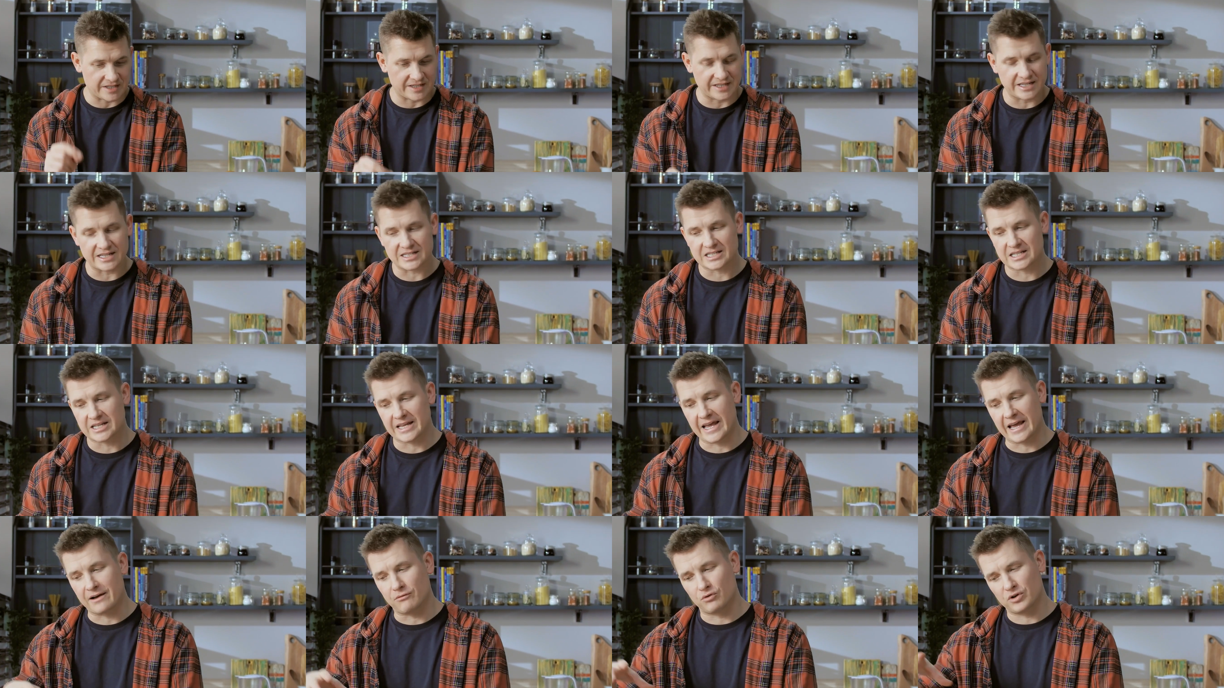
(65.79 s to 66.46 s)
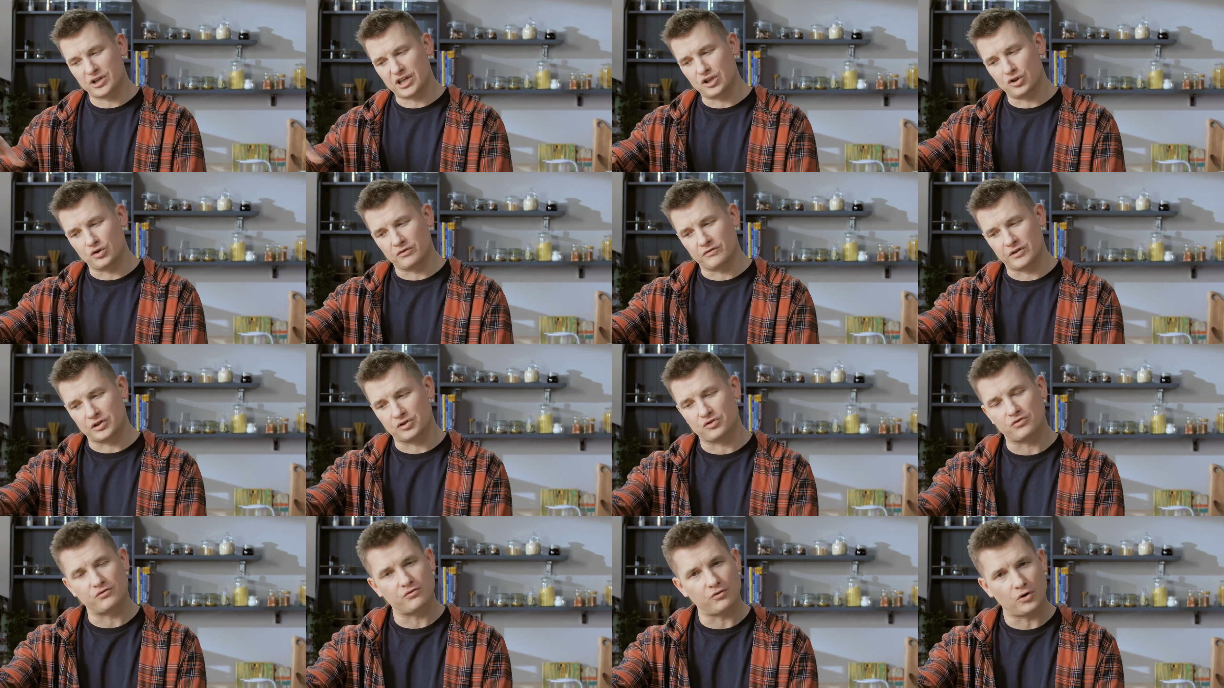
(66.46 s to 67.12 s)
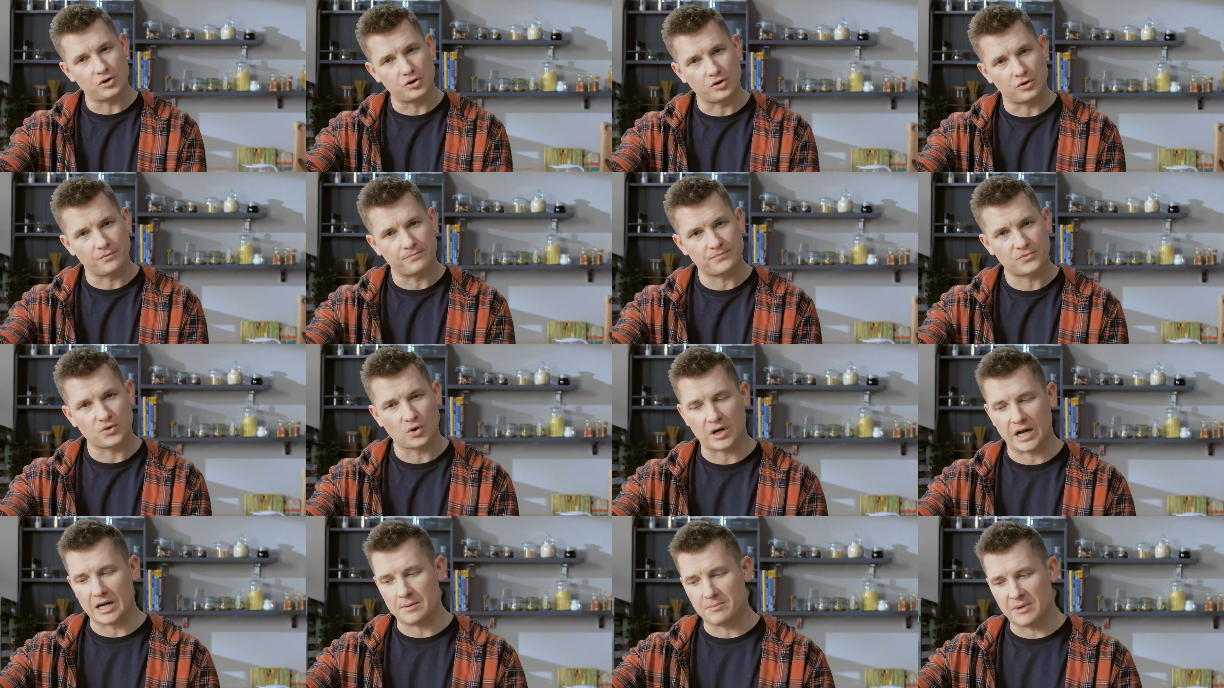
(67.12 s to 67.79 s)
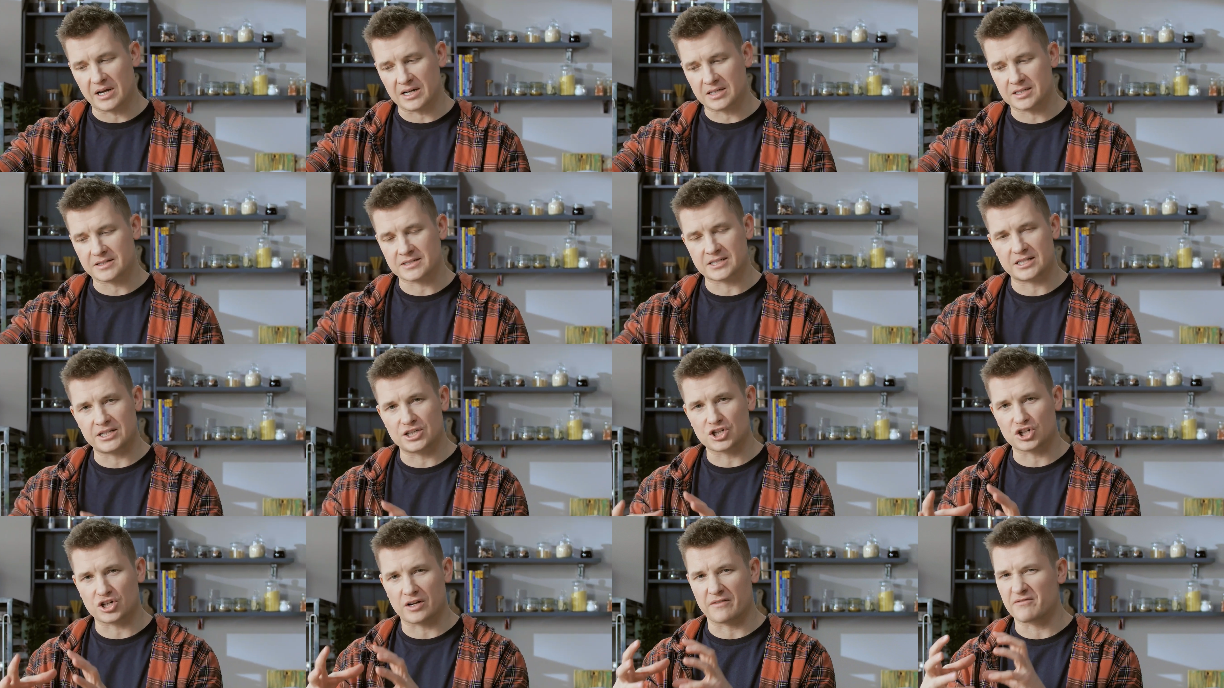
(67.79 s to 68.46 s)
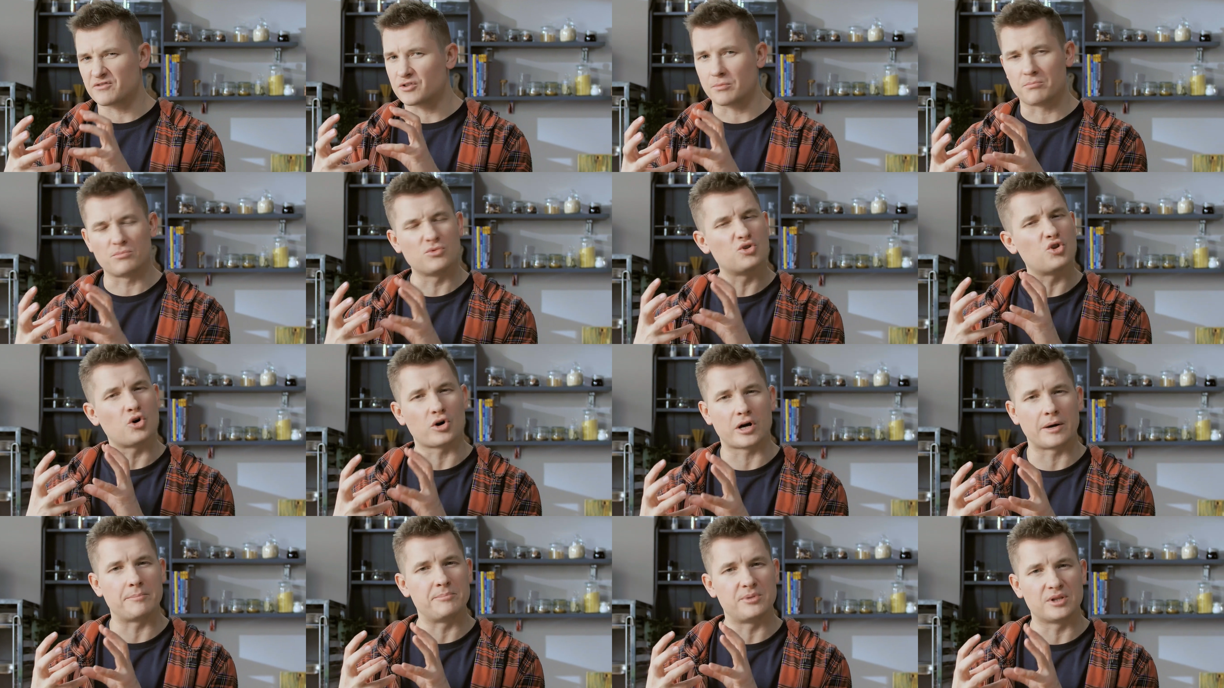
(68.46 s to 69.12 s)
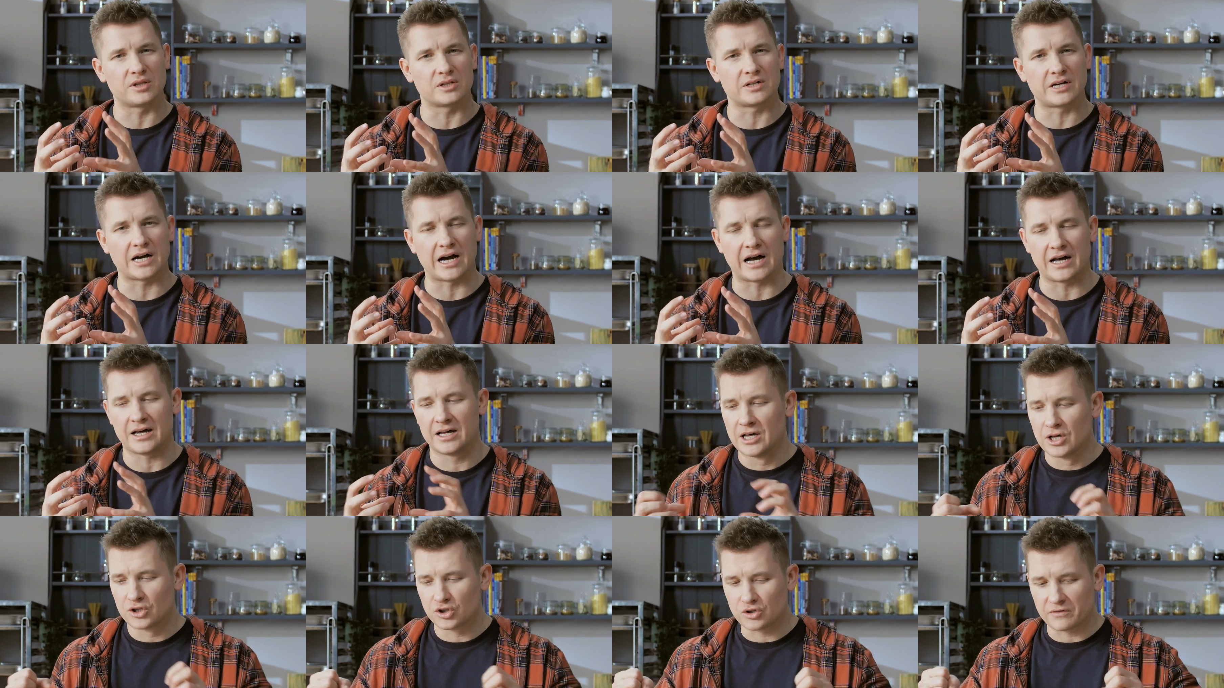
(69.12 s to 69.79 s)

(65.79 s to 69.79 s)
Если я его кину в эту воду, то кальмар, слишком в нем много белка,